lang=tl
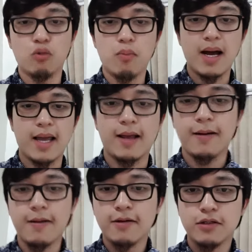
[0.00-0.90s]

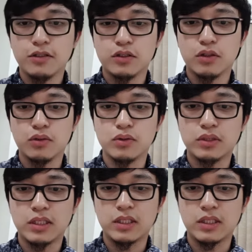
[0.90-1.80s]
Dubai. So,
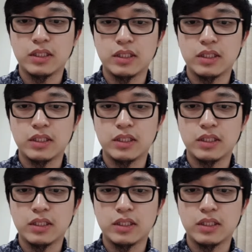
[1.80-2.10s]
si Sir